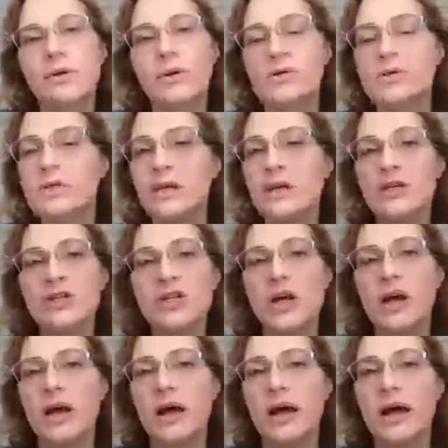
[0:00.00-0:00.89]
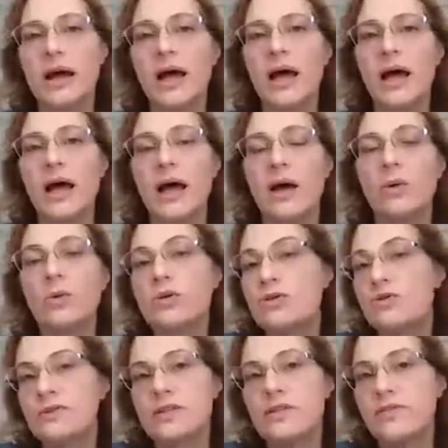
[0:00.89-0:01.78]
ou seja,
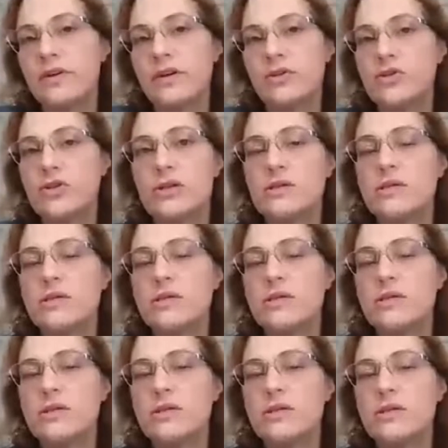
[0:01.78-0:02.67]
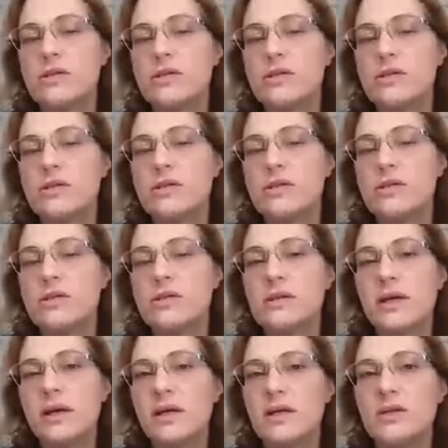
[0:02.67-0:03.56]
aonde você vai utilizar isso, né? A
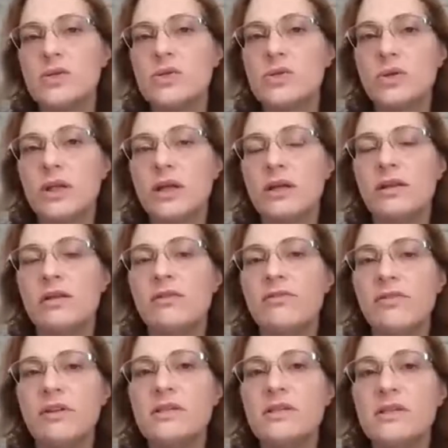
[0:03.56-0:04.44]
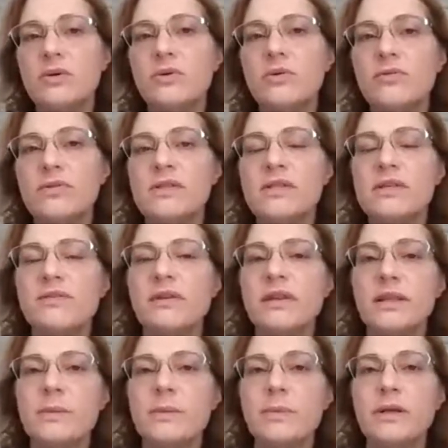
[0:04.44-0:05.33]
definição que você vai ter para este, este
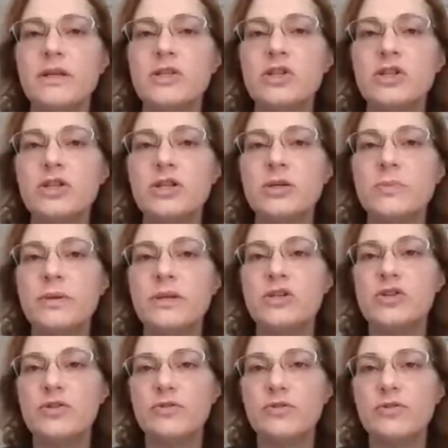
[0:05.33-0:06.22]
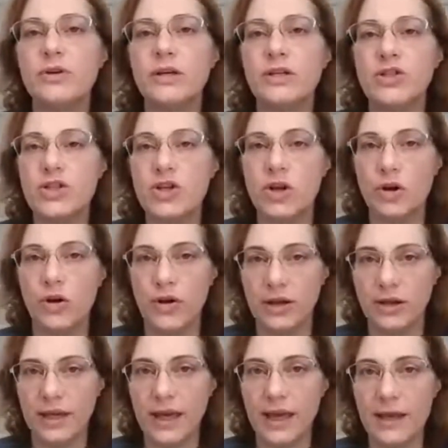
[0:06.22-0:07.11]
efluente, ok?
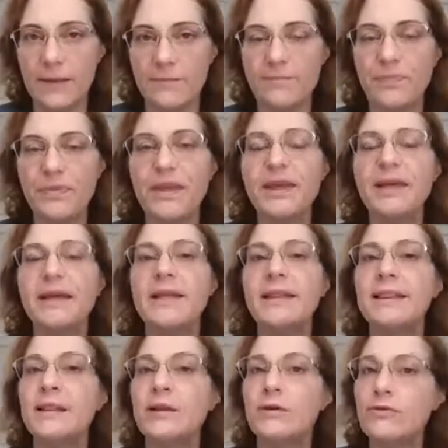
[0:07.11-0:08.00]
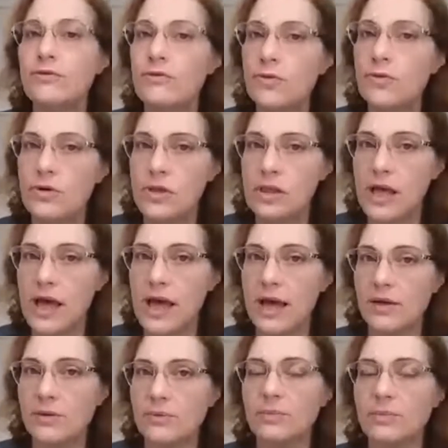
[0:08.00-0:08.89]
Não ficou claro? manda pergunta
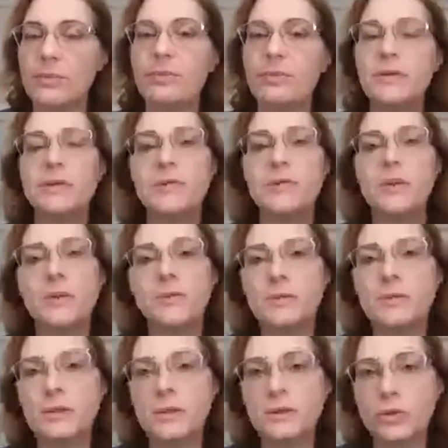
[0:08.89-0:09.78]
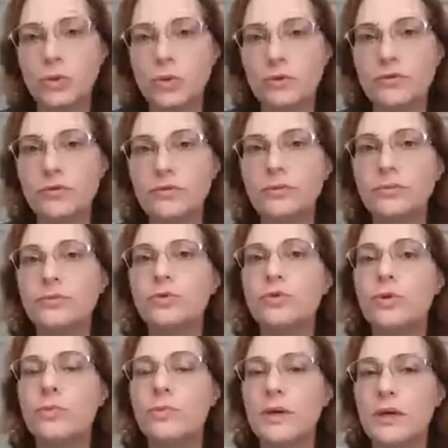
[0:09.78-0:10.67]
de novo no e-mail
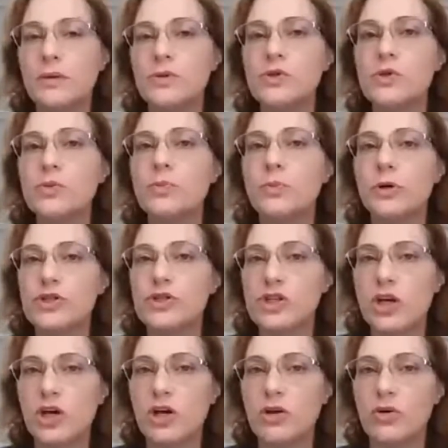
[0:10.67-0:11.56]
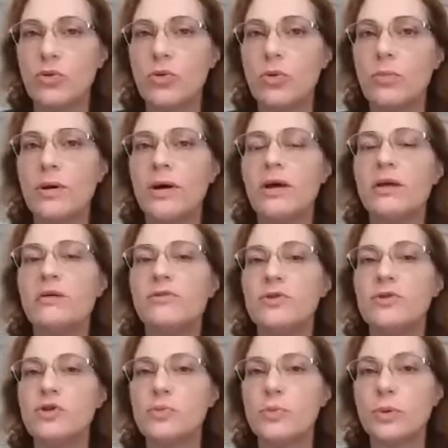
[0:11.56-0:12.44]
suporte.evult.com
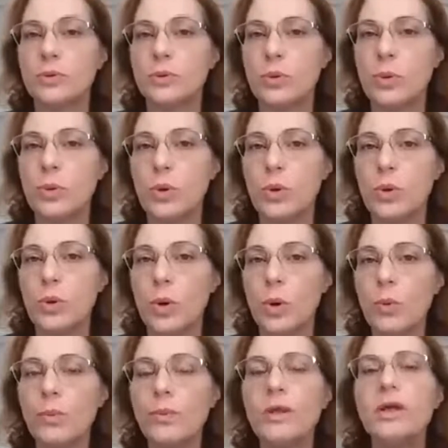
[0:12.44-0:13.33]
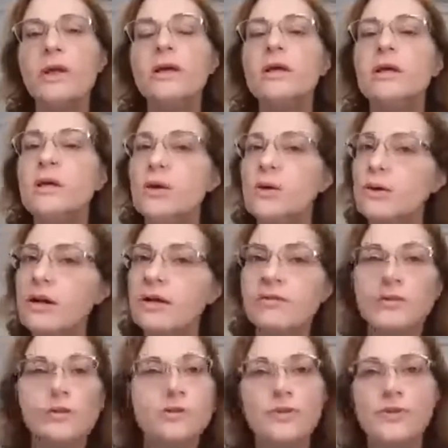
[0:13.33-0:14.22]
que eu gravo outro vídeo para você,
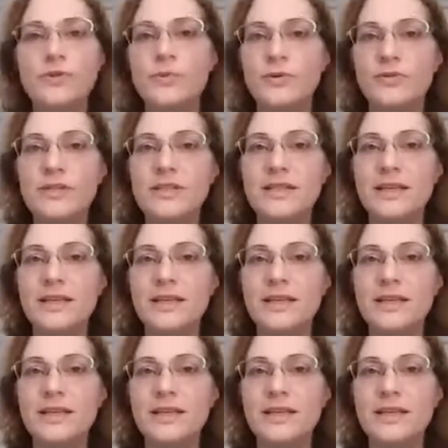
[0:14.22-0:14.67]
ok?